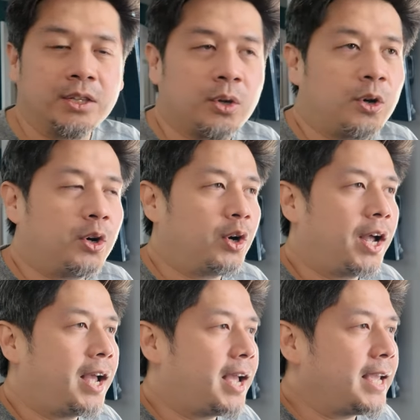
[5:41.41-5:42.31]
nito,
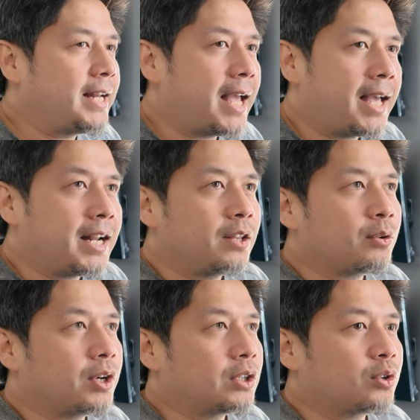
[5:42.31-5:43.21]
uh, inaaral
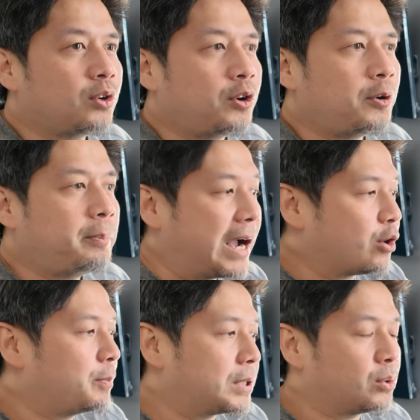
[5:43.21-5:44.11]
ko na to
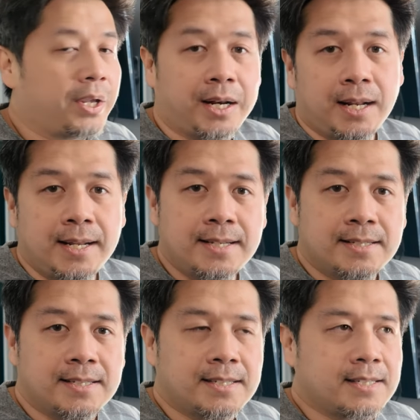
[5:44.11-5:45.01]
bago pa to
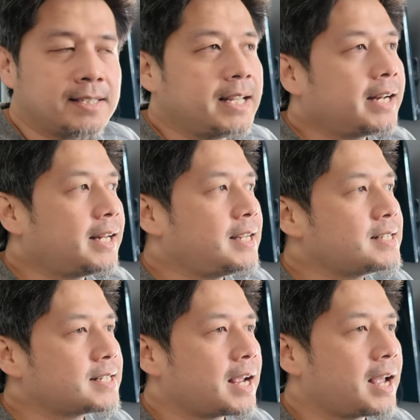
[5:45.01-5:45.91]
i-release.
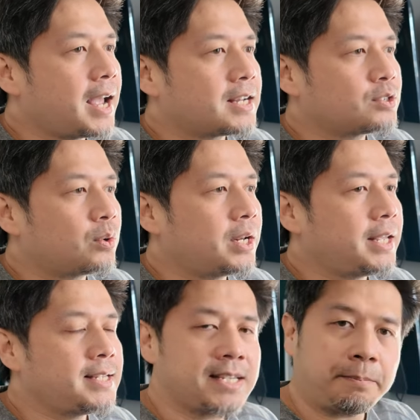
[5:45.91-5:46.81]
Ni-release siya
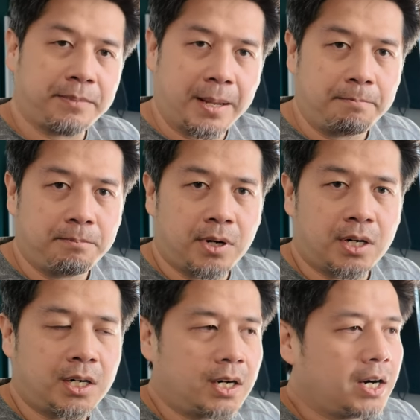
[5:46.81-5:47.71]
actually
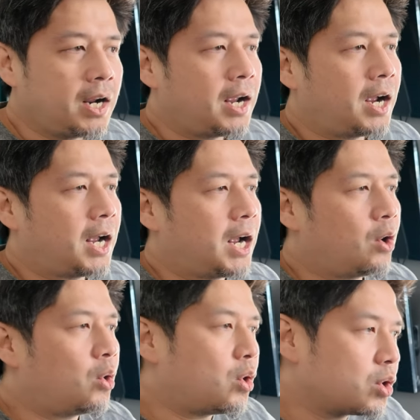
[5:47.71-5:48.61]
September, uh,
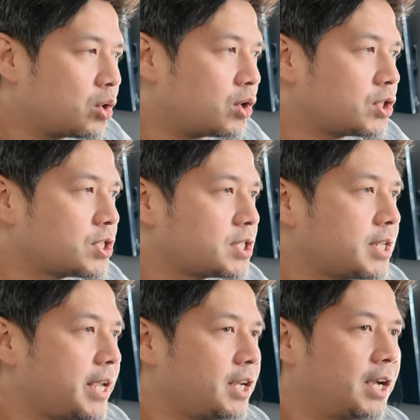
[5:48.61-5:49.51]

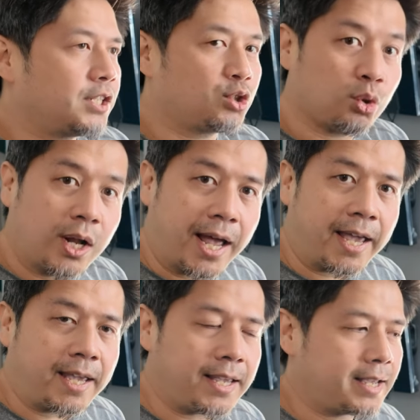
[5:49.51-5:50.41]
August, uh,
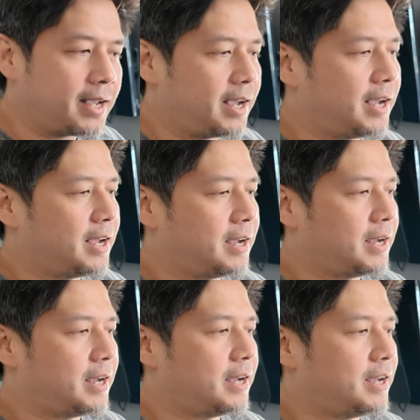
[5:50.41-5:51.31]
July,
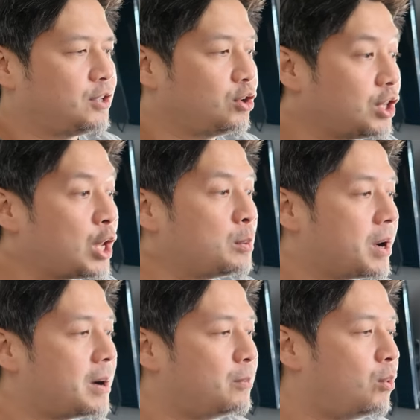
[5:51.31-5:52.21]
uh, yun na
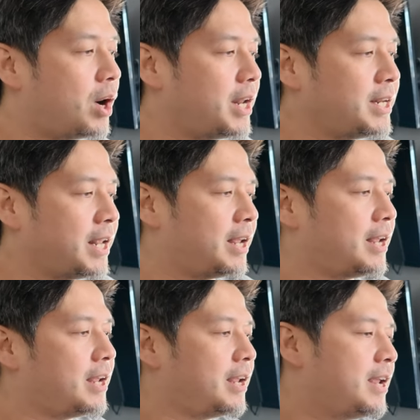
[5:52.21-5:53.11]
yung mga buwan na
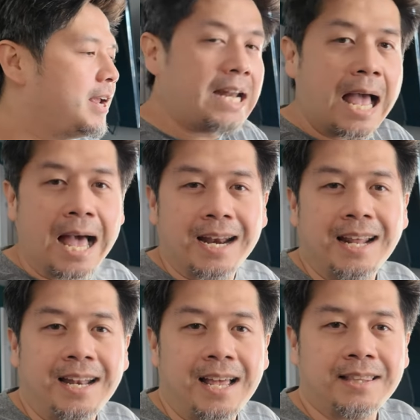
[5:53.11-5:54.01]

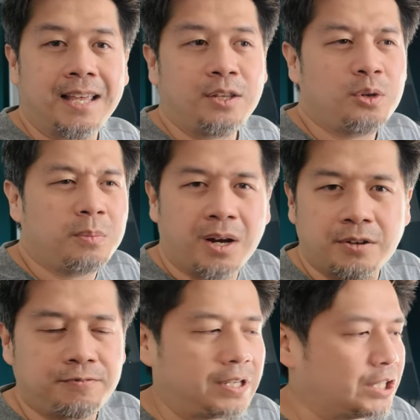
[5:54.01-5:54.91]
inaaral natin yung
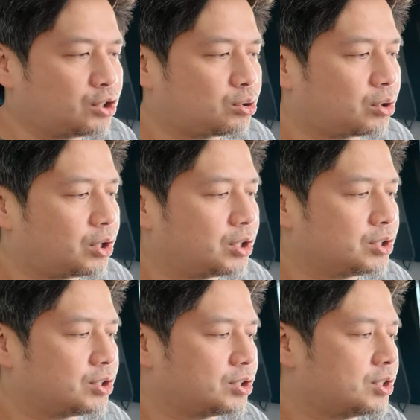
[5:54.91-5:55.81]
mga
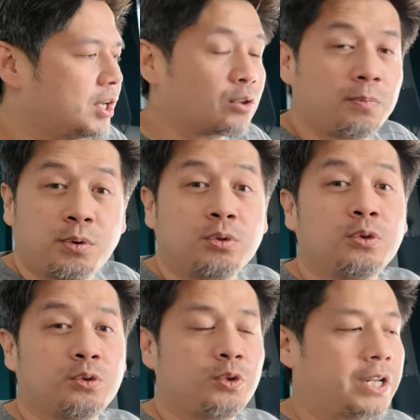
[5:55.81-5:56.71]
features nitong
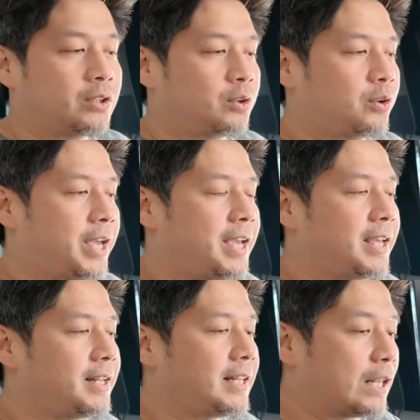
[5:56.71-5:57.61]
produkto na to.
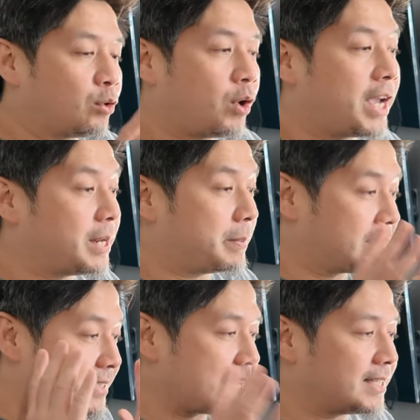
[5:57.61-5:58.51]
And ito nga,
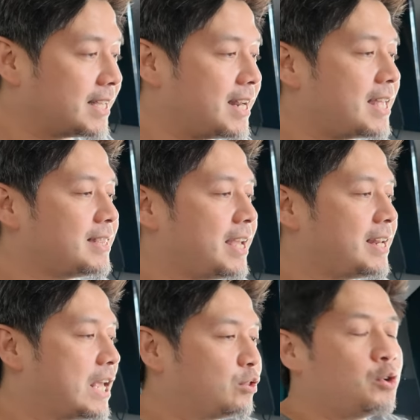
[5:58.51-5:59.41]
napag-decide
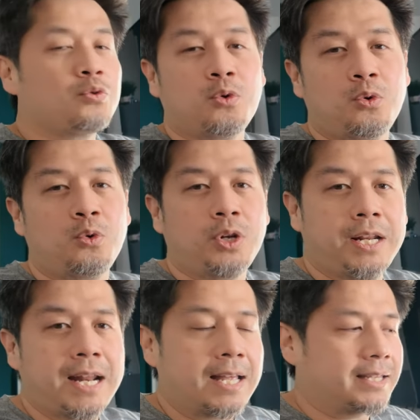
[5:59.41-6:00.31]
natin na ito yung
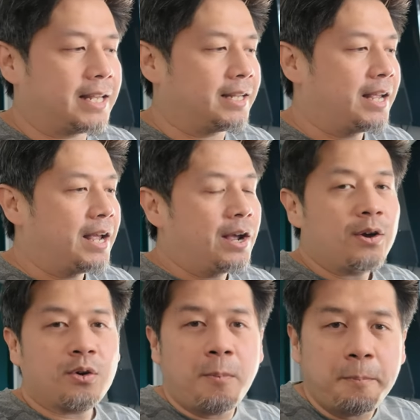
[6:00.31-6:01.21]
kukunin natin
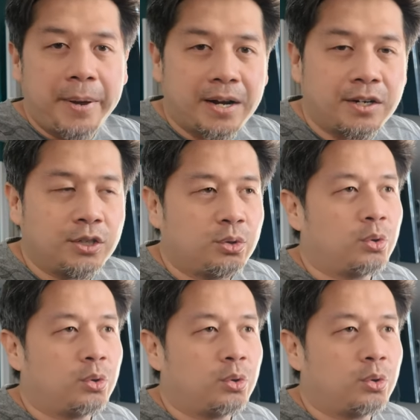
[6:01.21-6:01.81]
compared